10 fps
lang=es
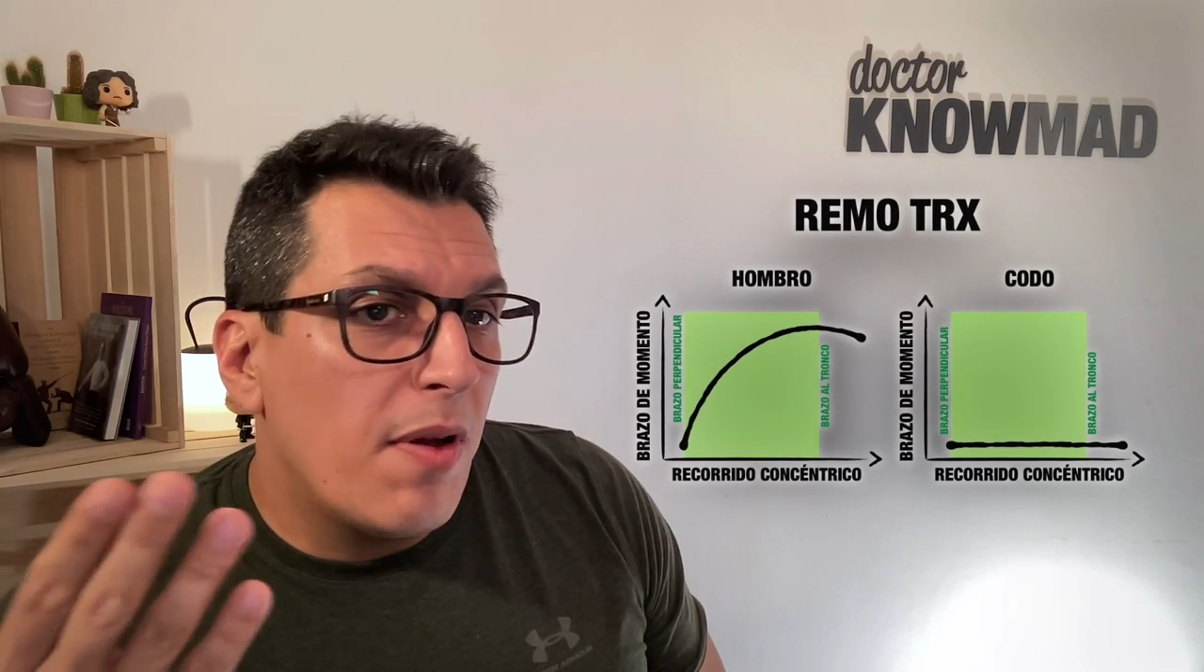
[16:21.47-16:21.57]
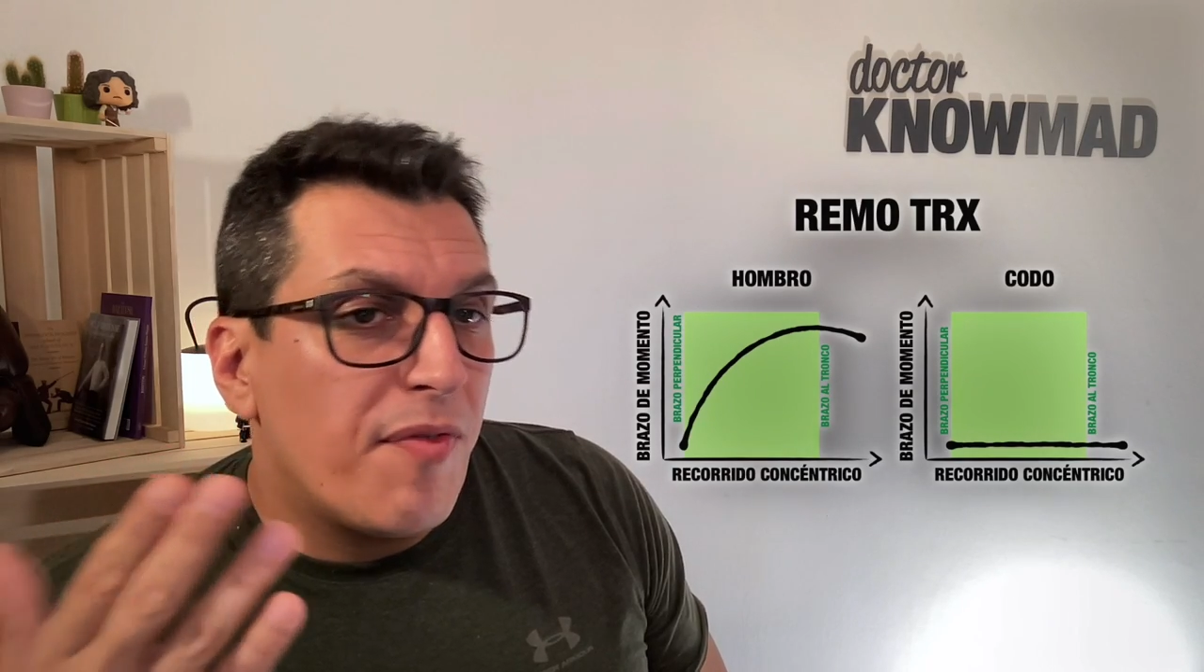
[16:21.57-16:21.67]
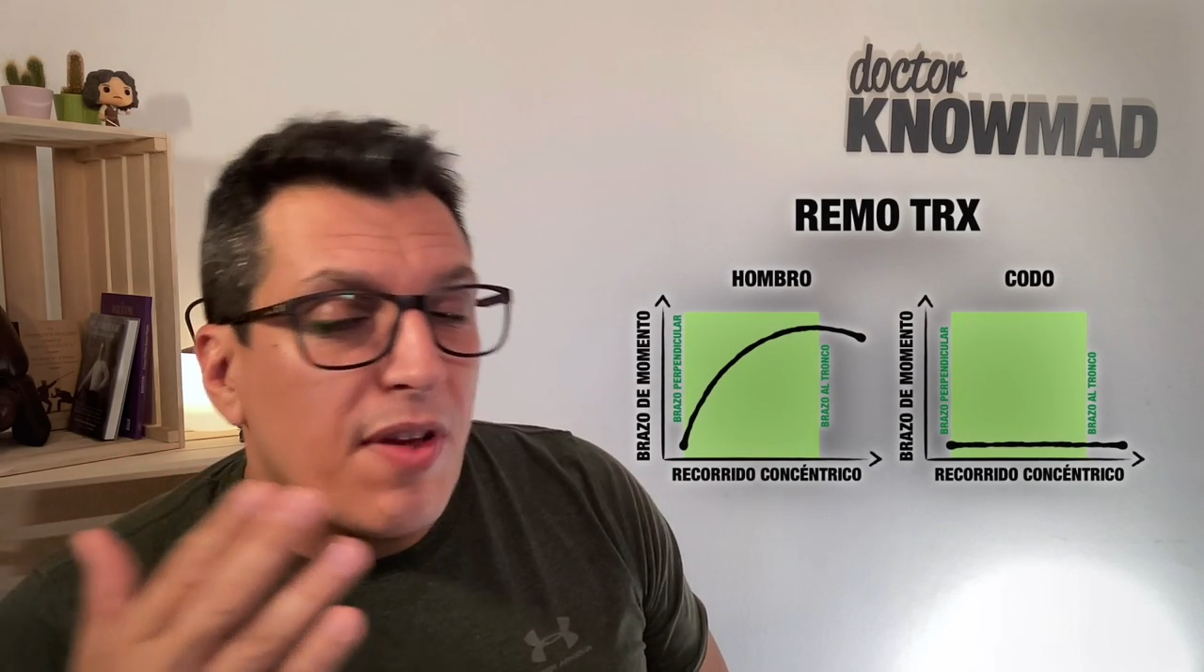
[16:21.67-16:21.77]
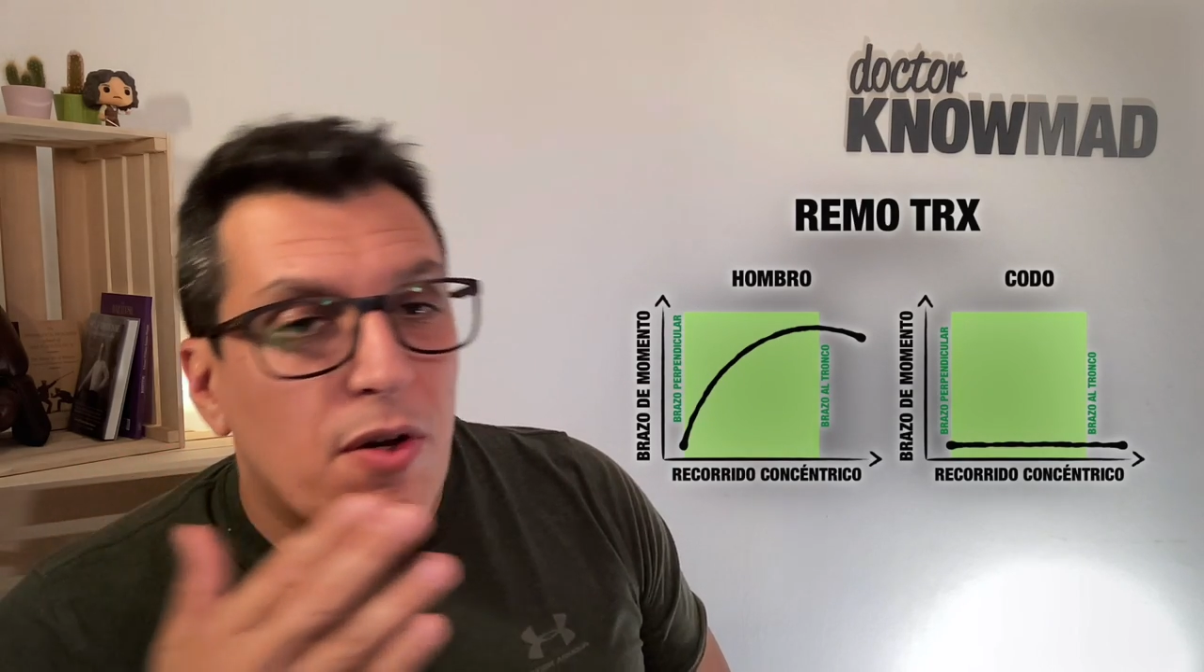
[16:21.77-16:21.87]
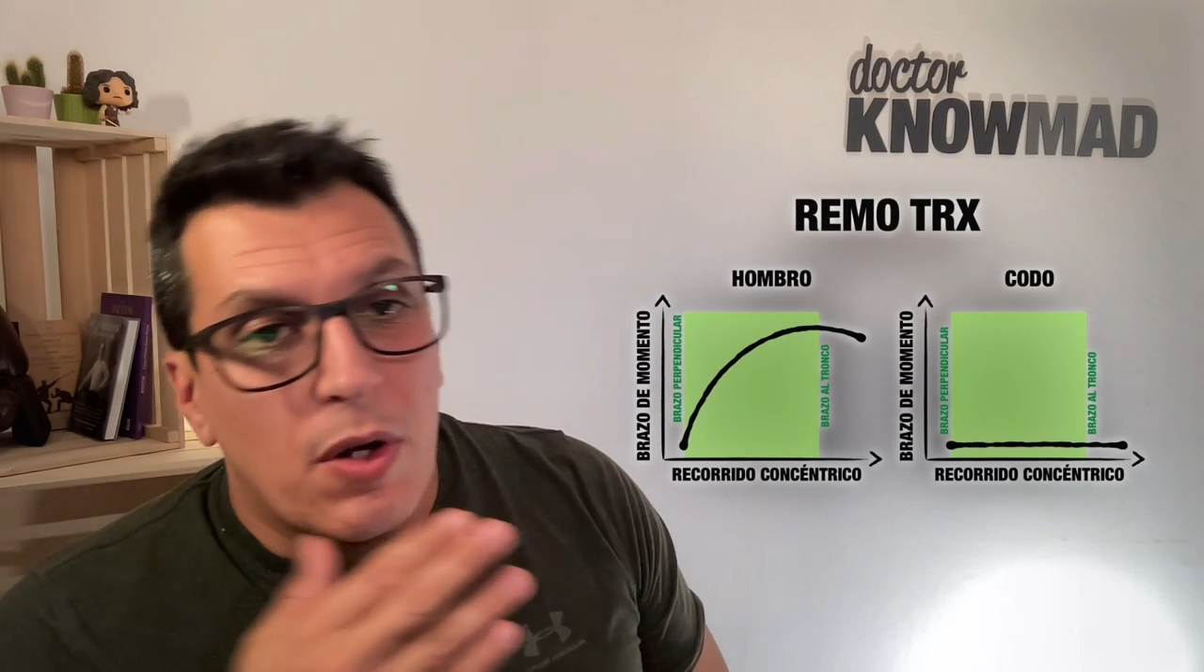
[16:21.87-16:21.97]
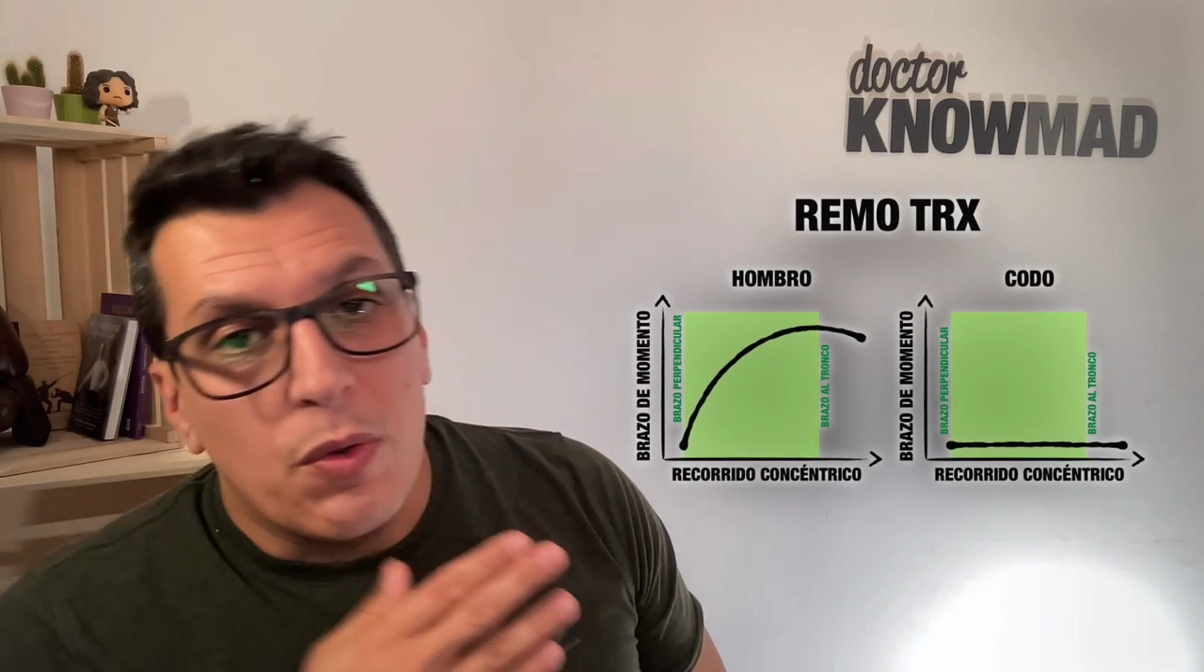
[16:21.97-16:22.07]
me fijo en